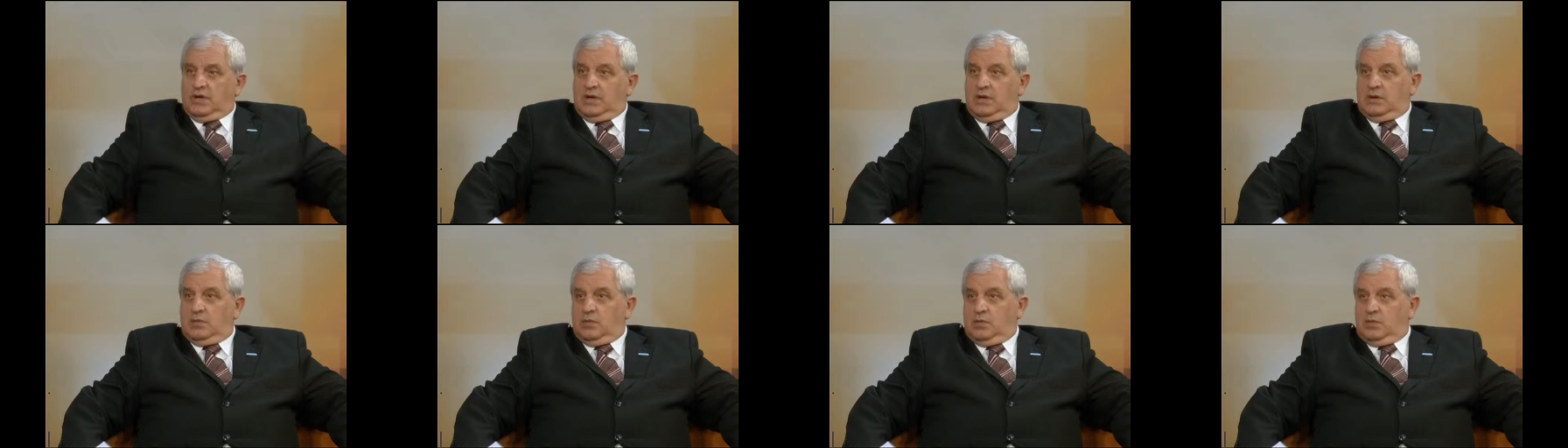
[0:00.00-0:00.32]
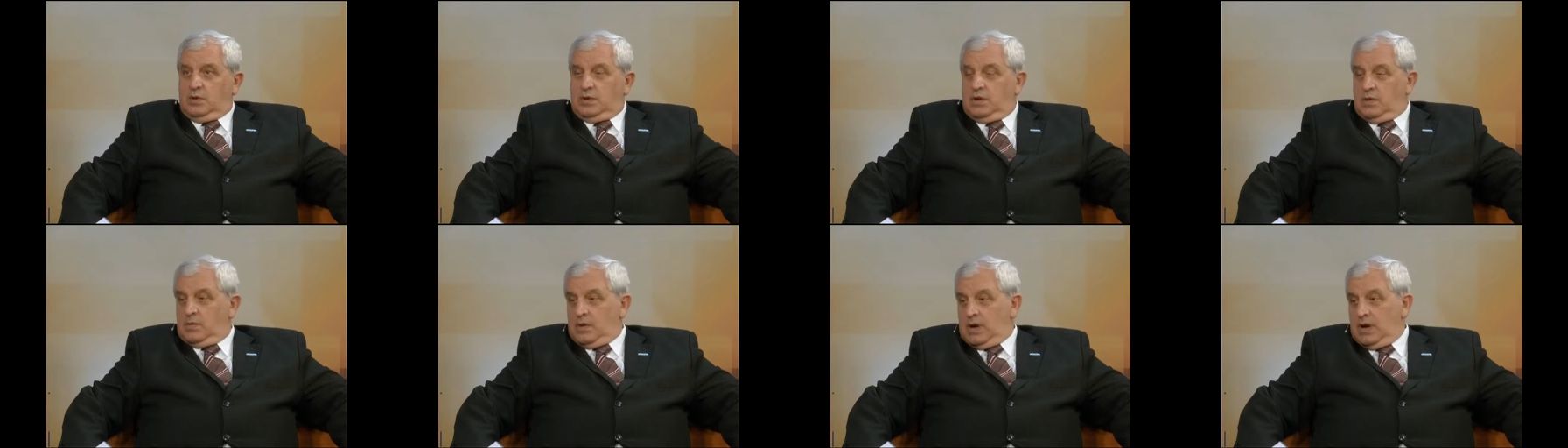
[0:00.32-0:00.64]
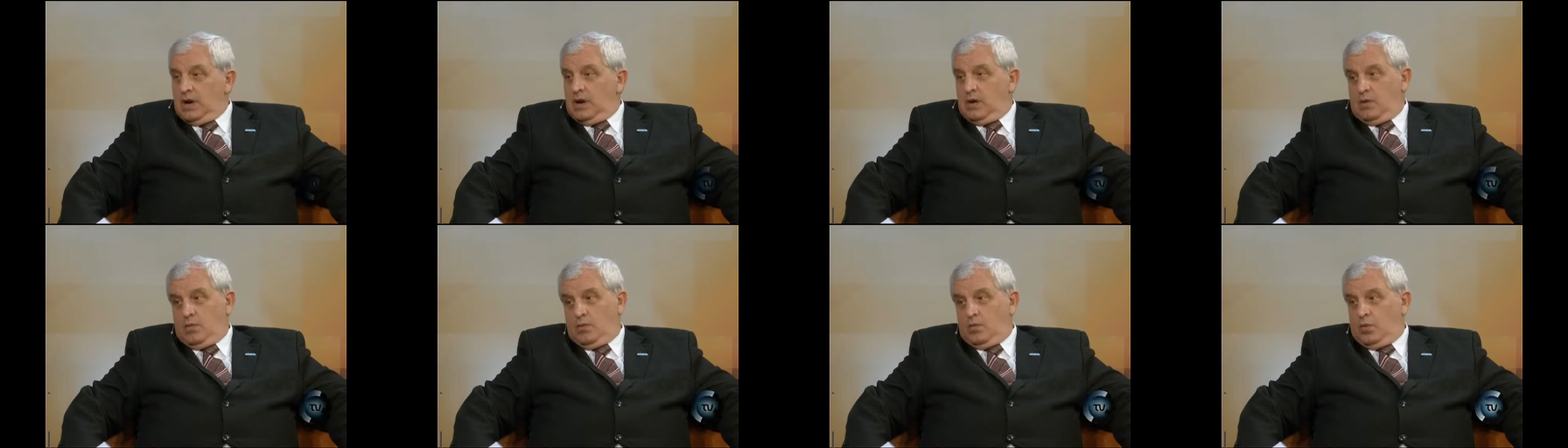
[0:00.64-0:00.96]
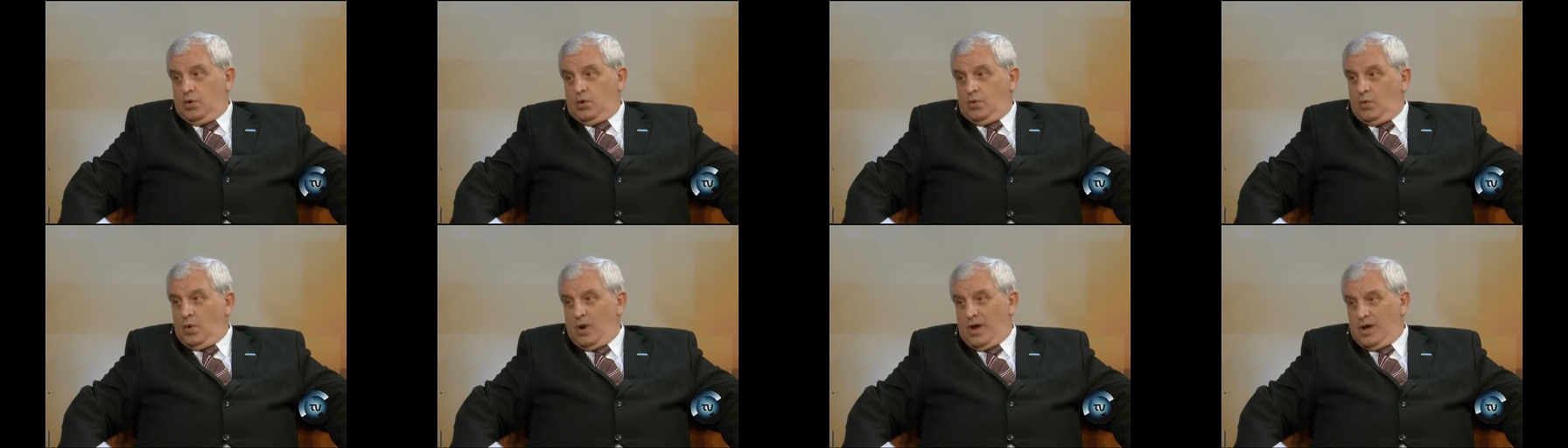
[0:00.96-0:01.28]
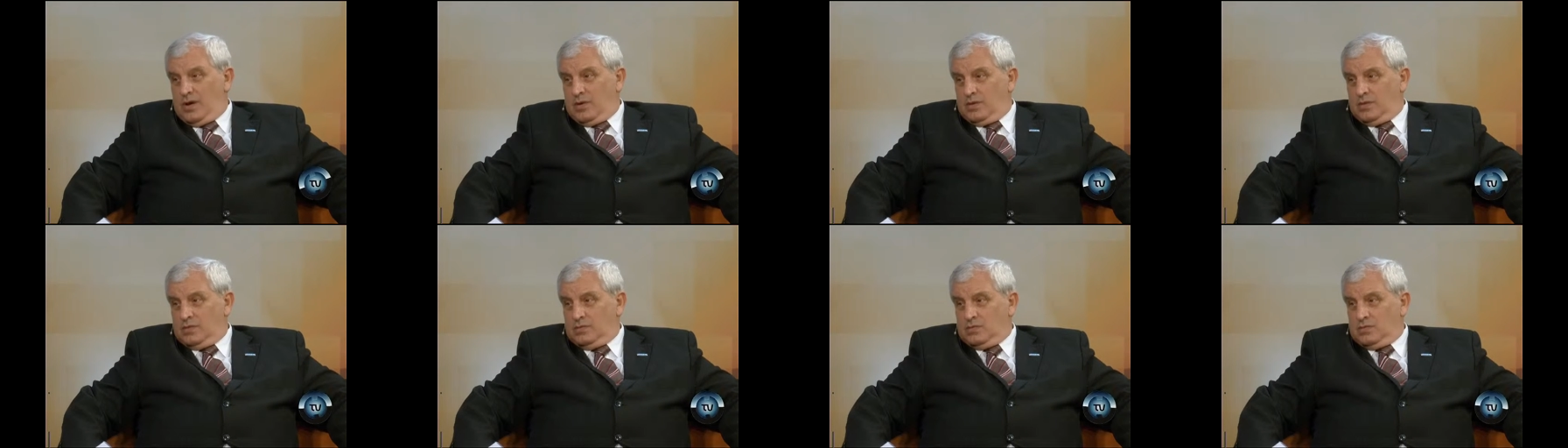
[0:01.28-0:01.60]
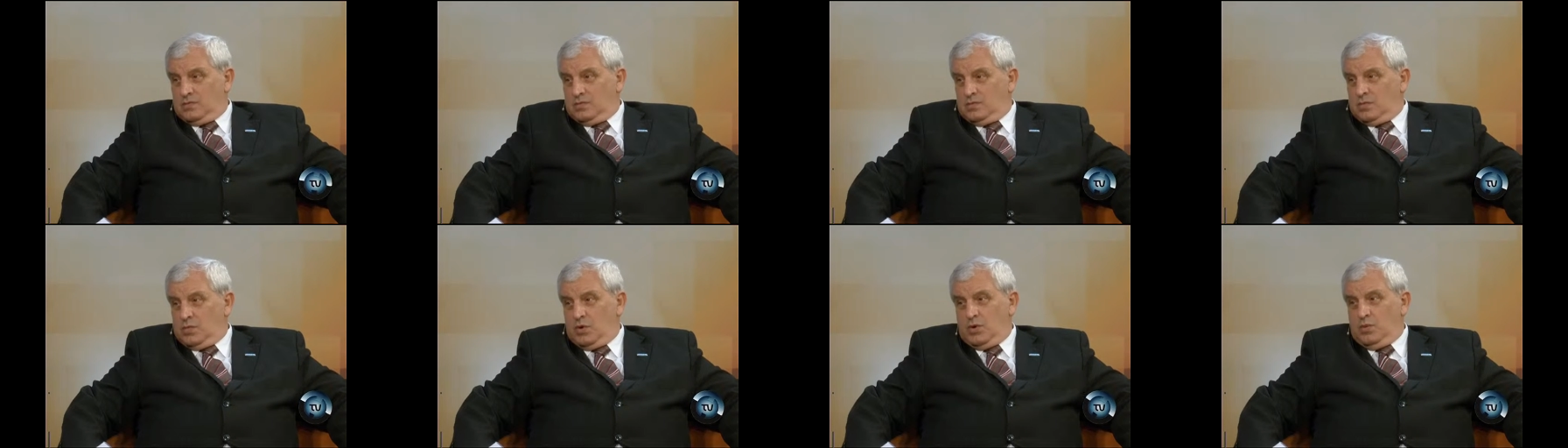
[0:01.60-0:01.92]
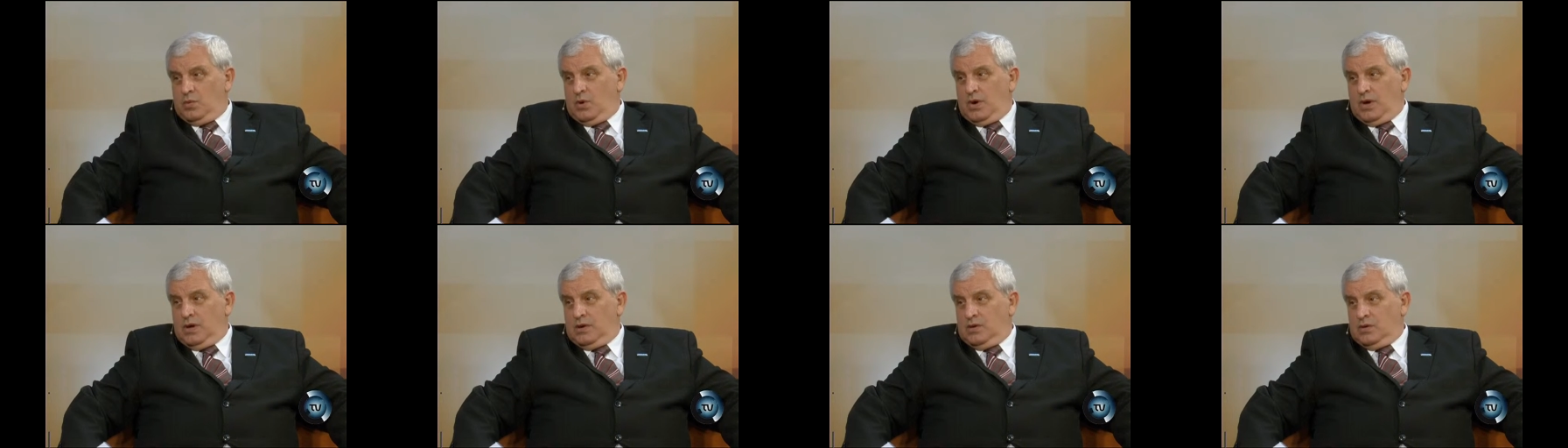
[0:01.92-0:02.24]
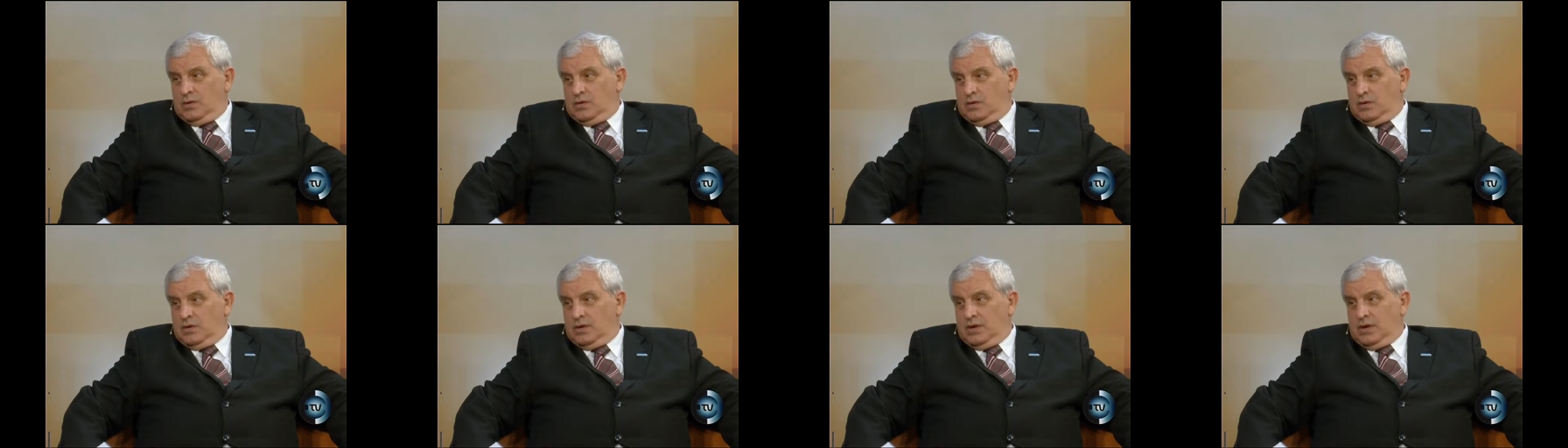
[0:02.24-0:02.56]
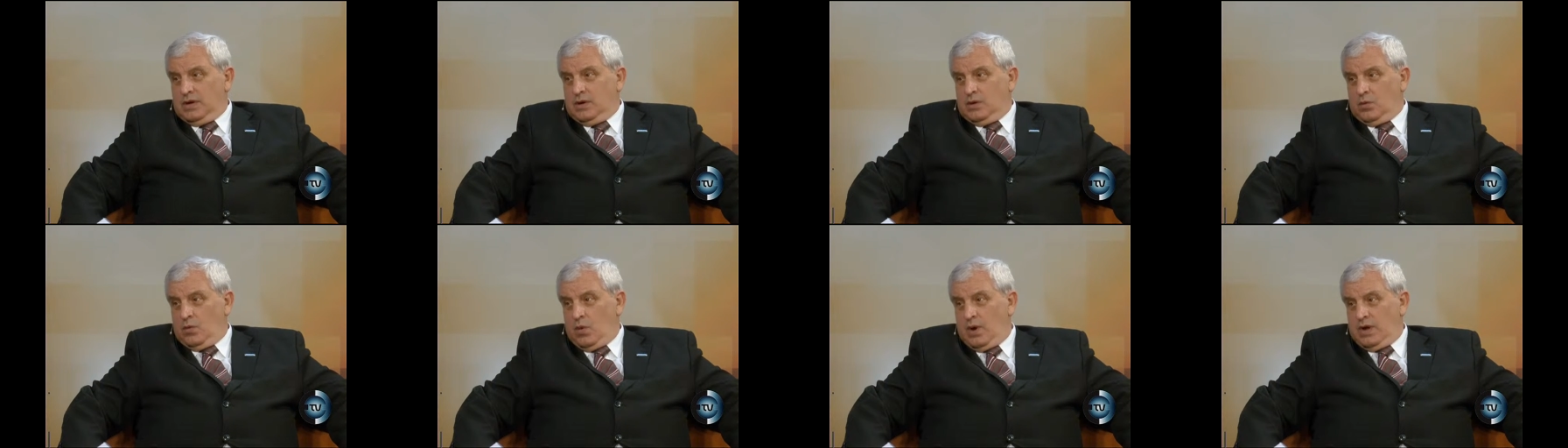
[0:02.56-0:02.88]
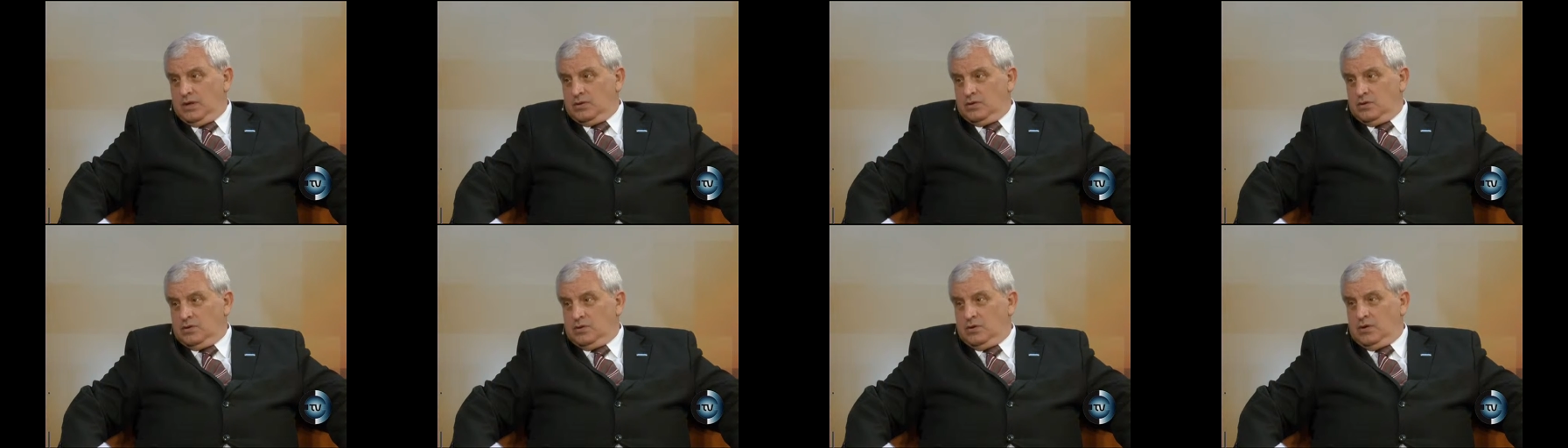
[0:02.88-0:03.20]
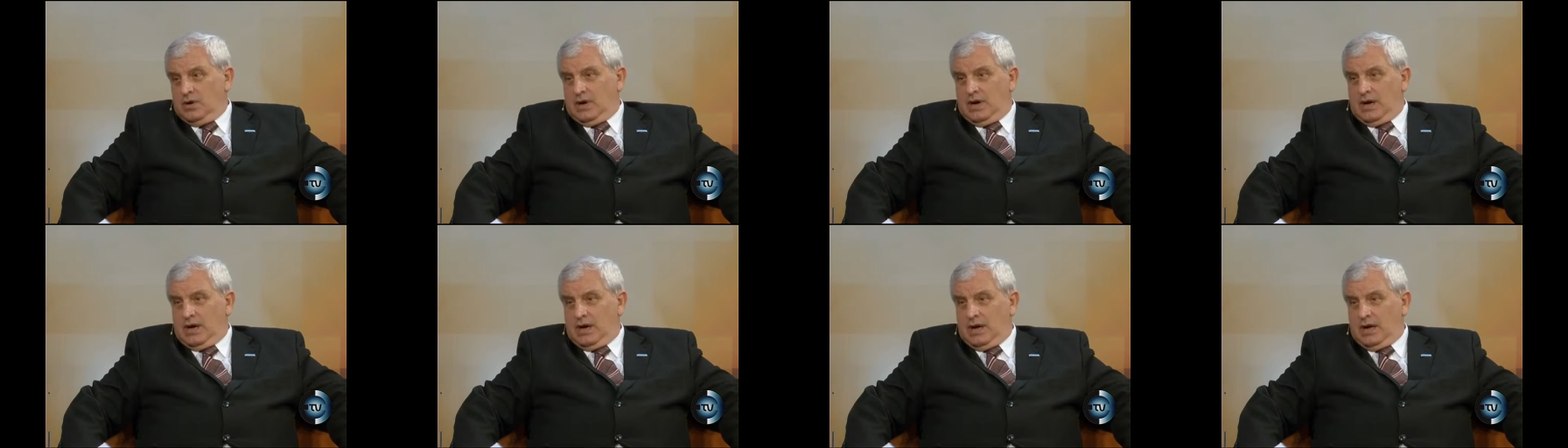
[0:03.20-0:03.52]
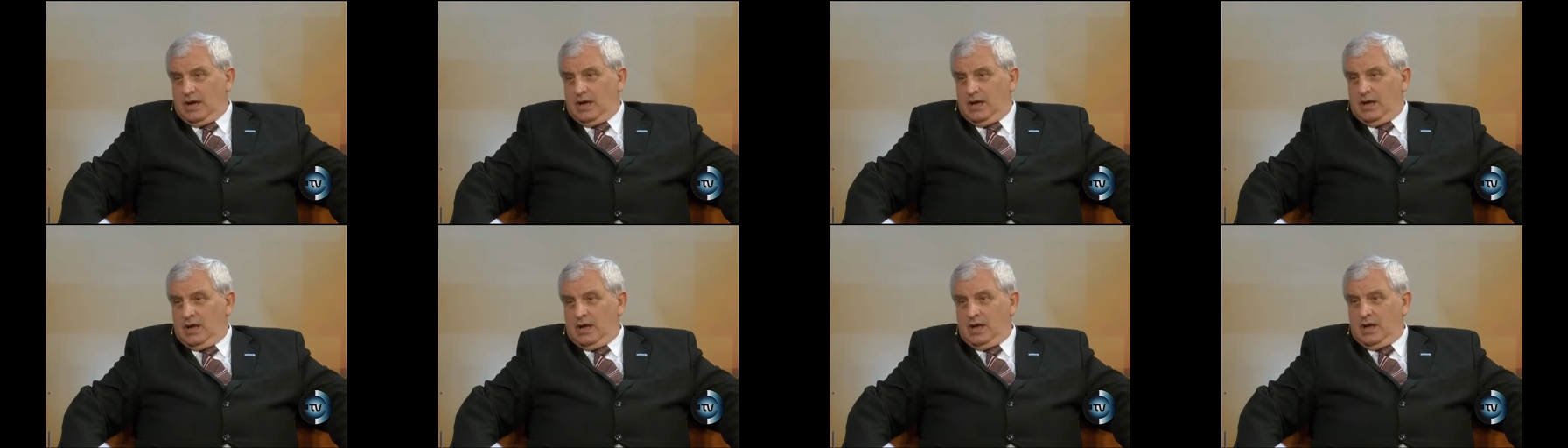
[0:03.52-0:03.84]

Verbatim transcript: en un nivel muy bueno, muy bueno en cuanto a